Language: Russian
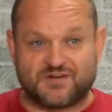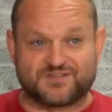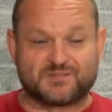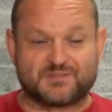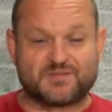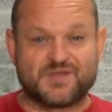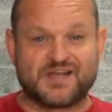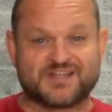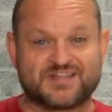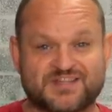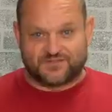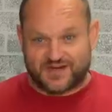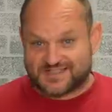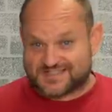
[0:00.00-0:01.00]
автомобиля
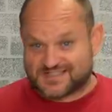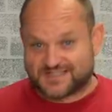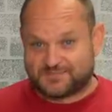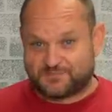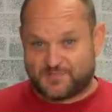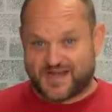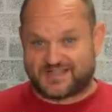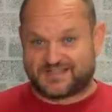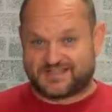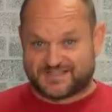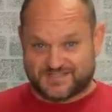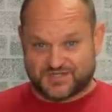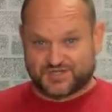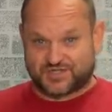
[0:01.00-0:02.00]
25
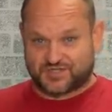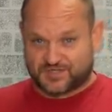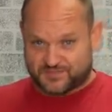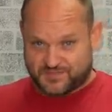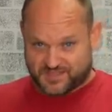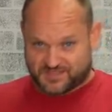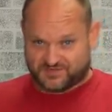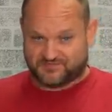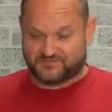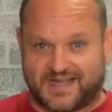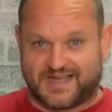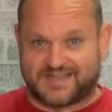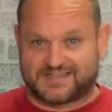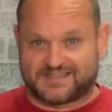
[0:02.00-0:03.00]
тысяч километров.
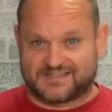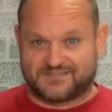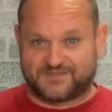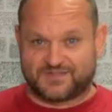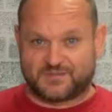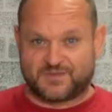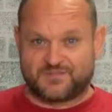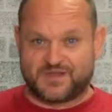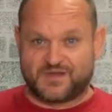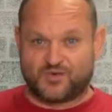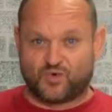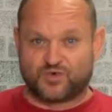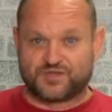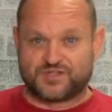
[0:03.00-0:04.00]
Этот
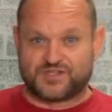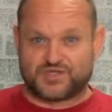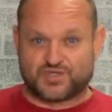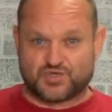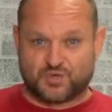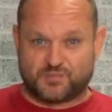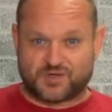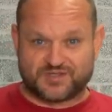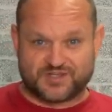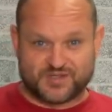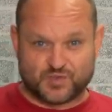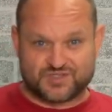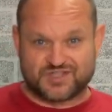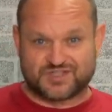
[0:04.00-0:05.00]
автомобиль, он еще
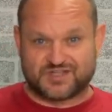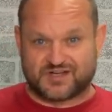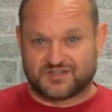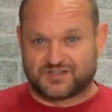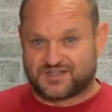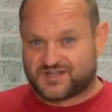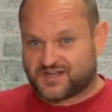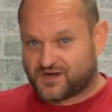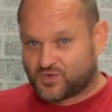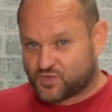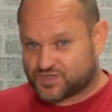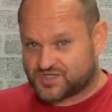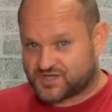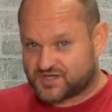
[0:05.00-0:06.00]
продается на родных
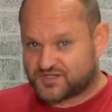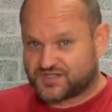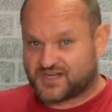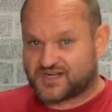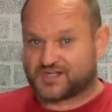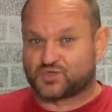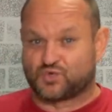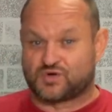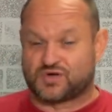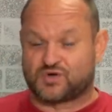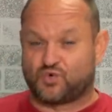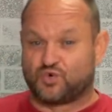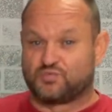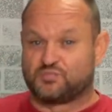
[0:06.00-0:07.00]
колесах, на
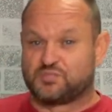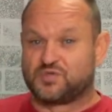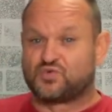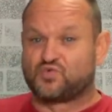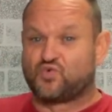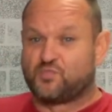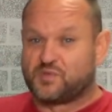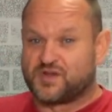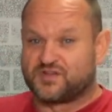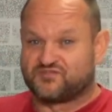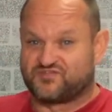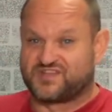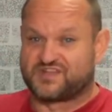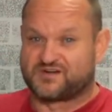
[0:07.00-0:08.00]
которых он был
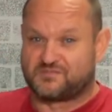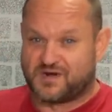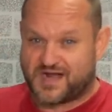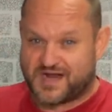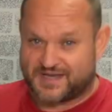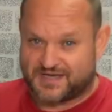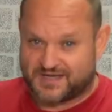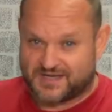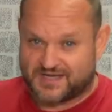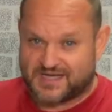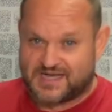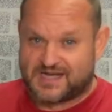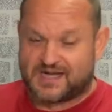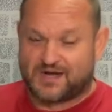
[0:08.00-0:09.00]
куплен в Германии.
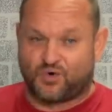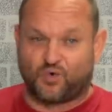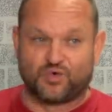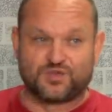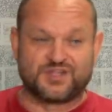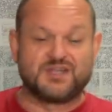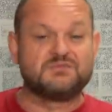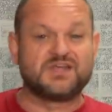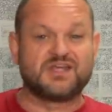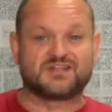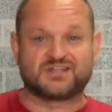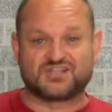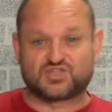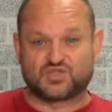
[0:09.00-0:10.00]
Он
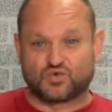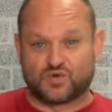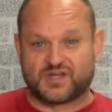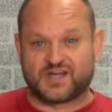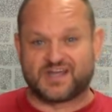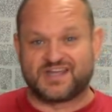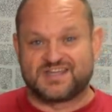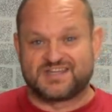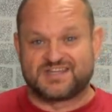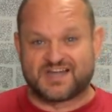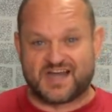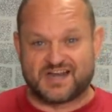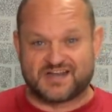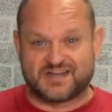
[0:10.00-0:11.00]
имеет настолько
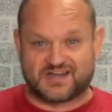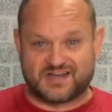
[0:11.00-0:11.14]
идеальный,